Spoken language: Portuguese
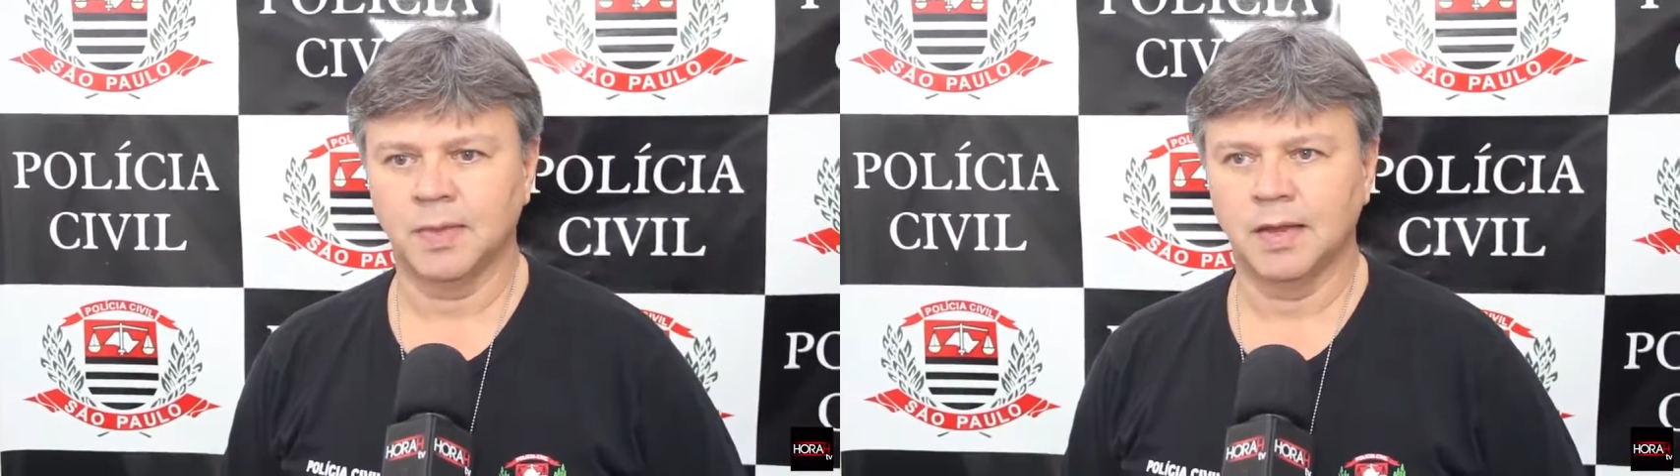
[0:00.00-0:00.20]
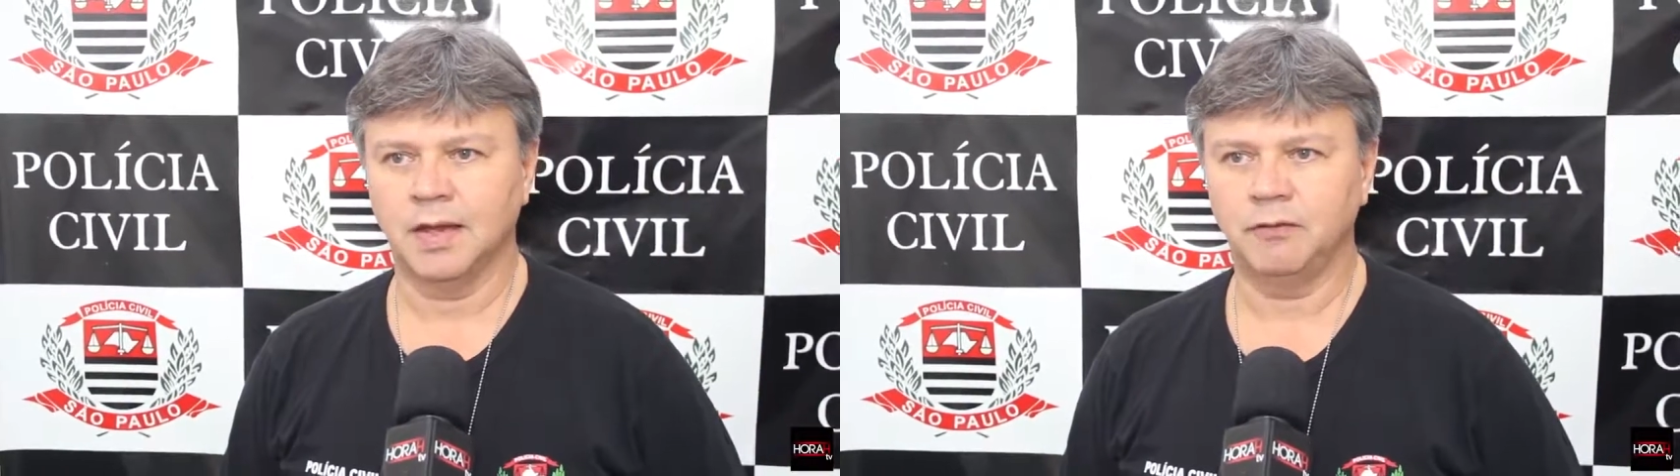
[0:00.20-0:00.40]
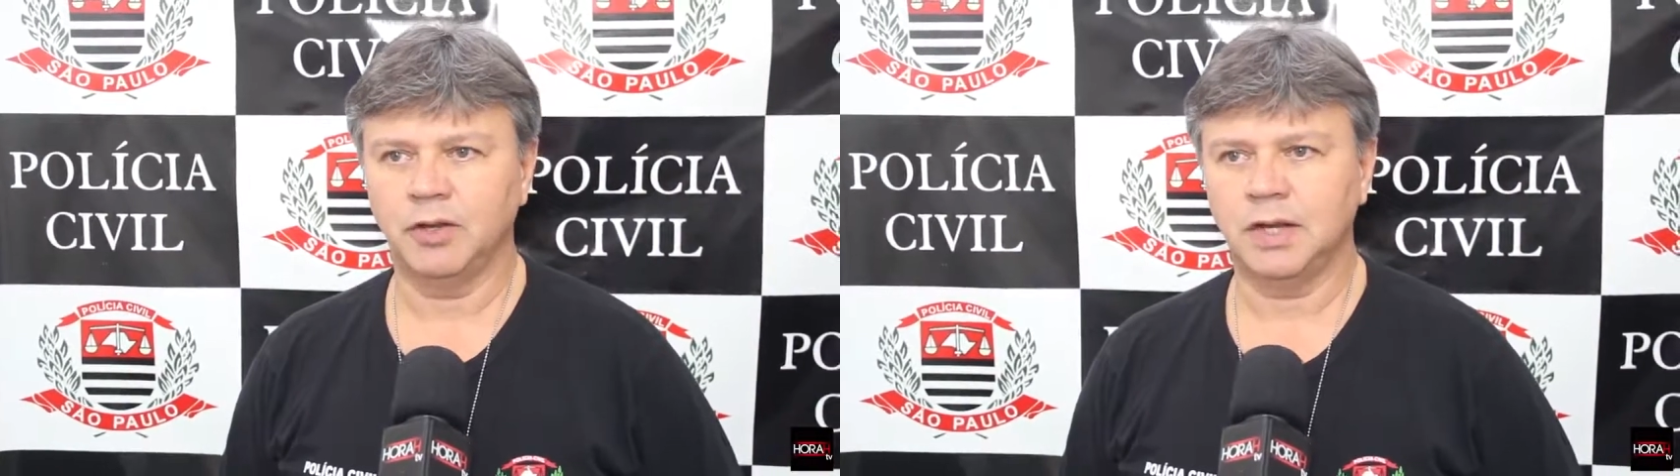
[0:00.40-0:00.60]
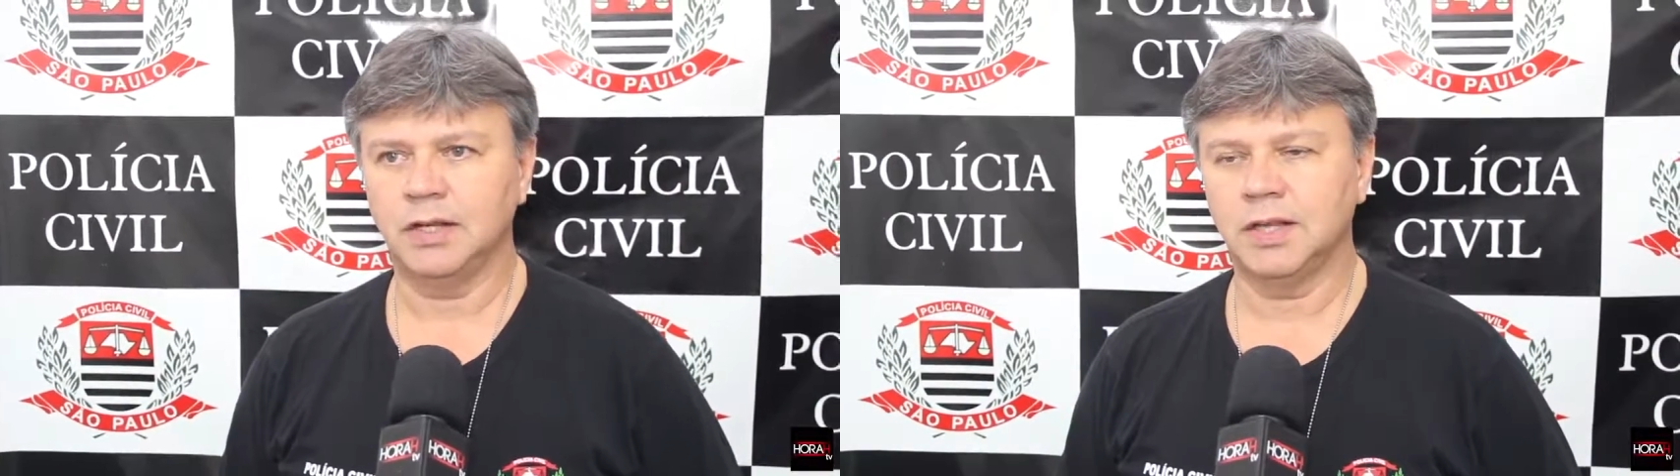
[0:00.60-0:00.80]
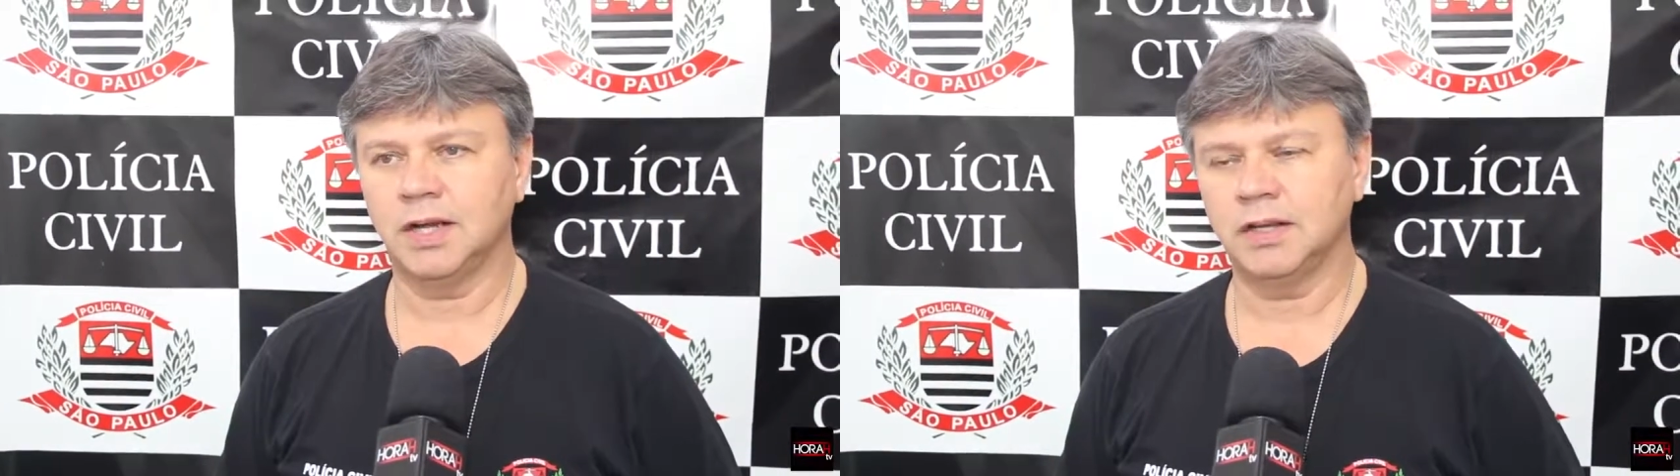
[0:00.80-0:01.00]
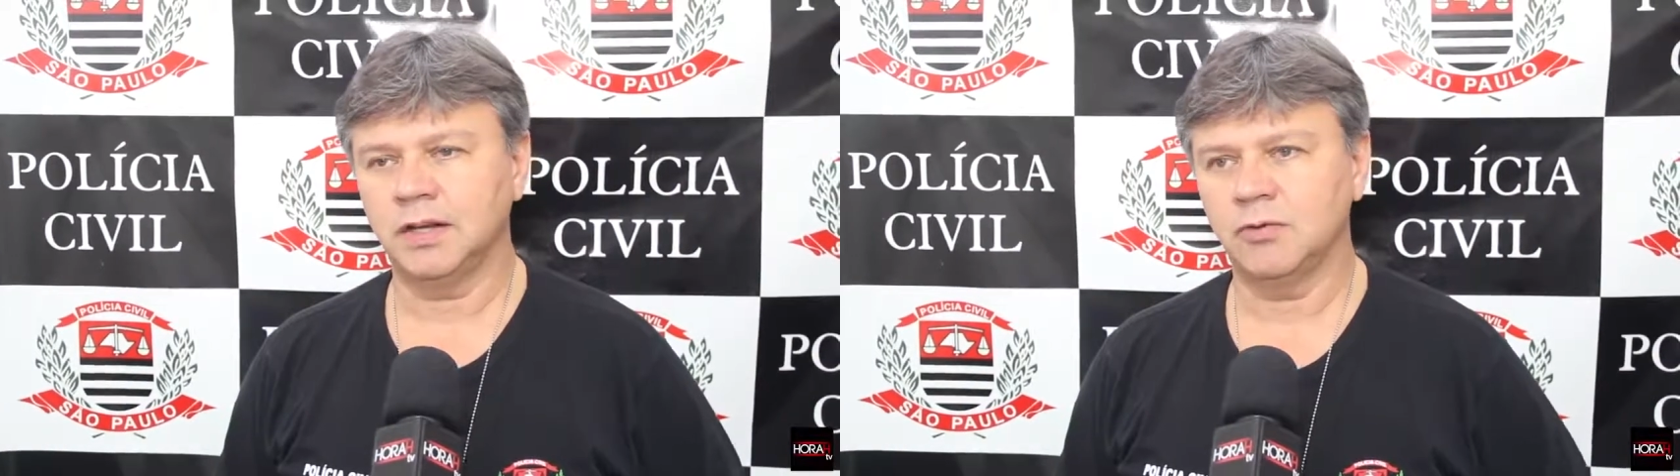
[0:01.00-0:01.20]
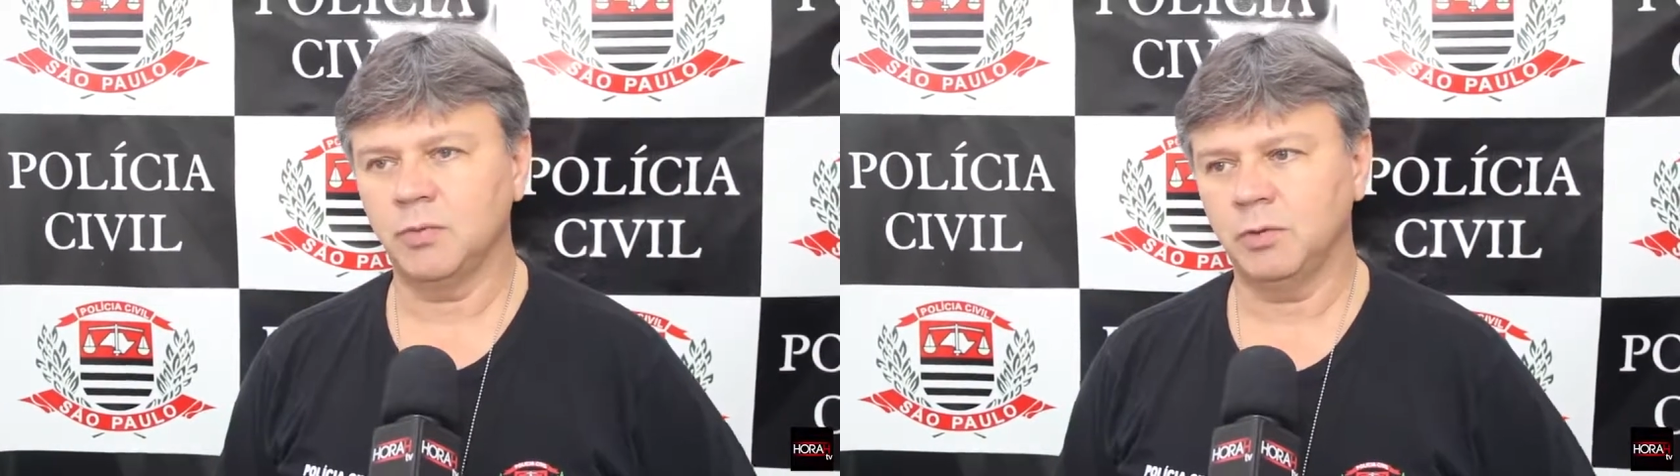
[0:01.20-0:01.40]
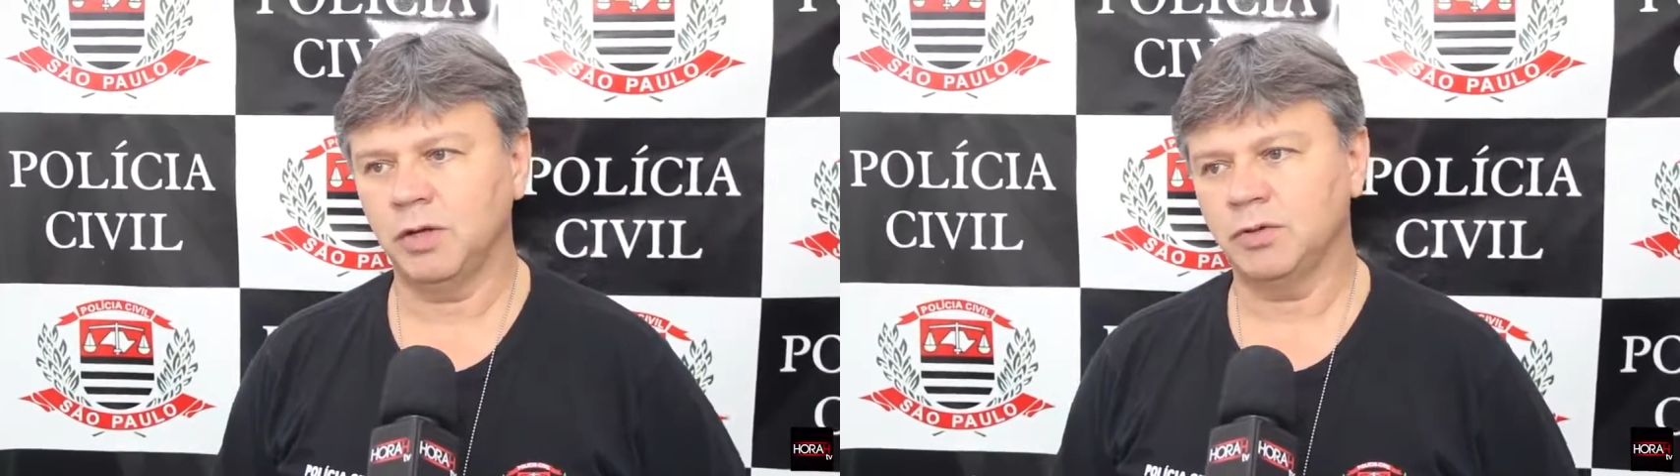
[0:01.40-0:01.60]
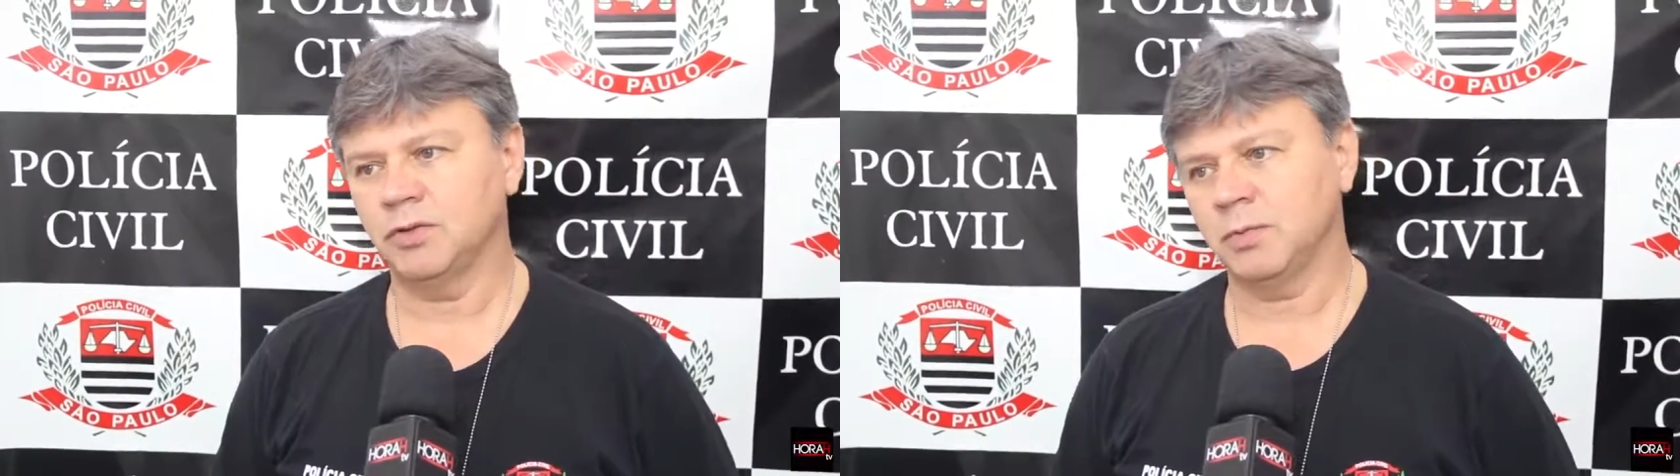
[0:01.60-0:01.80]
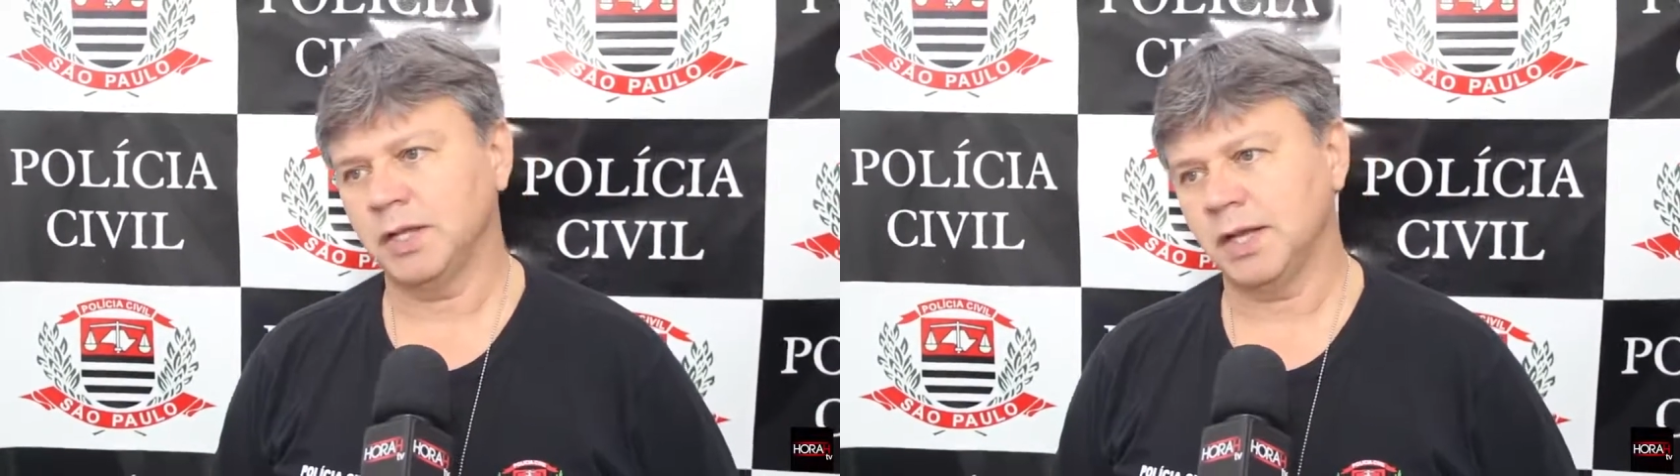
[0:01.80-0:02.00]
Uhum. A finalidade era cumprimento
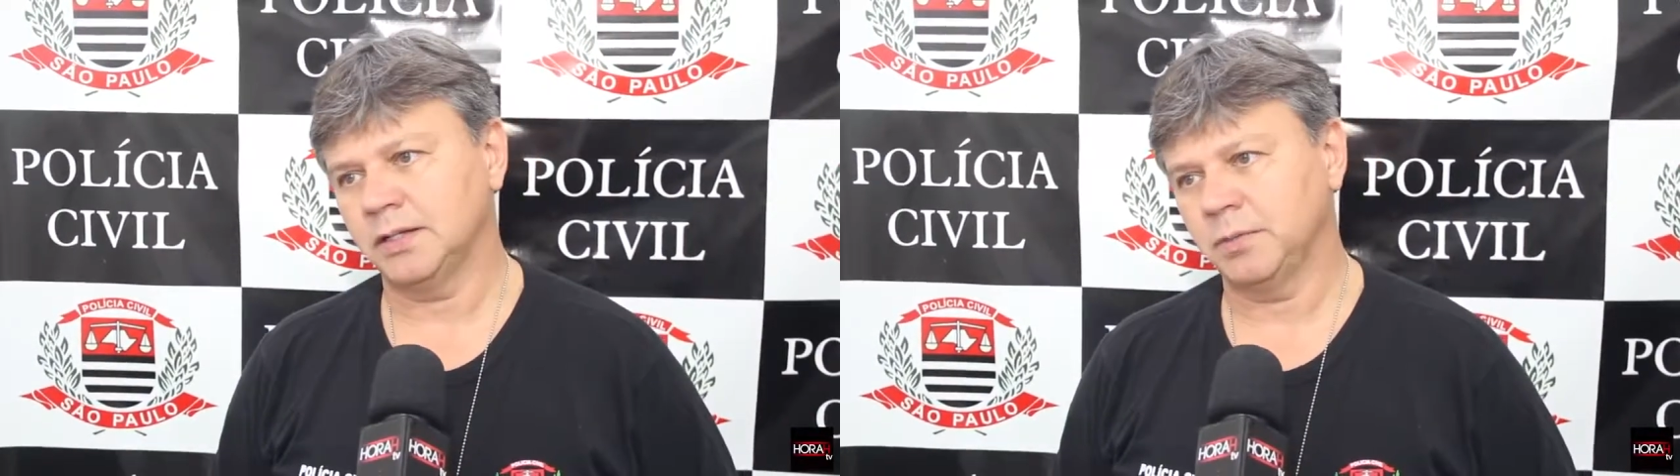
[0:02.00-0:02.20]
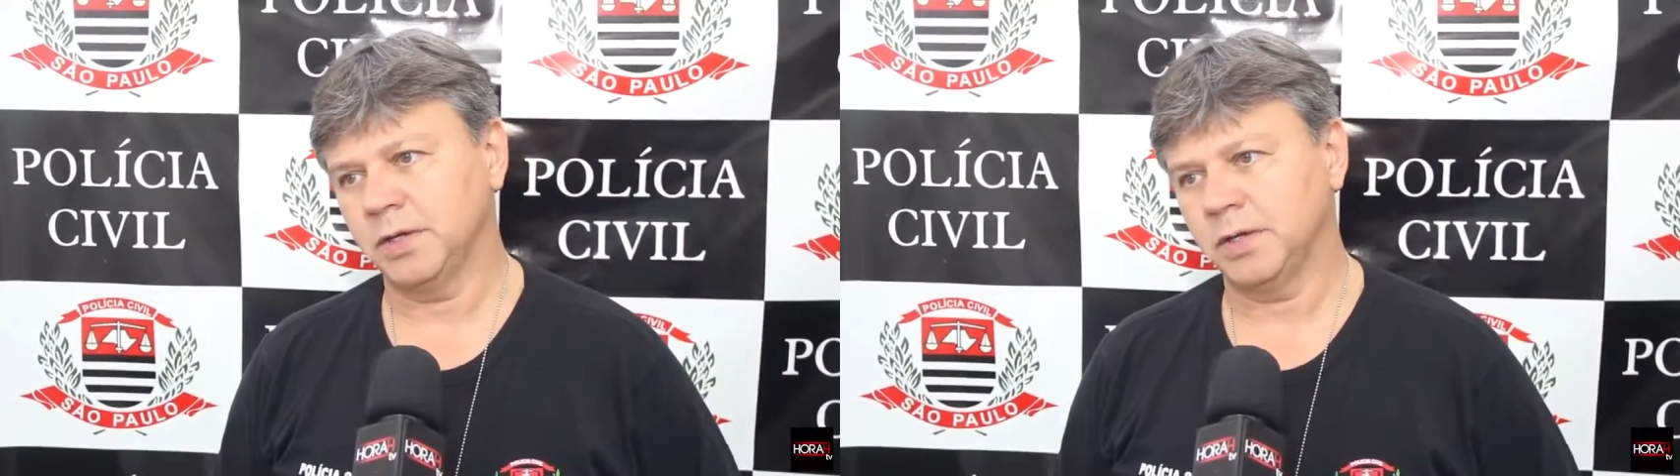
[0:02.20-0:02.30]
dos mandados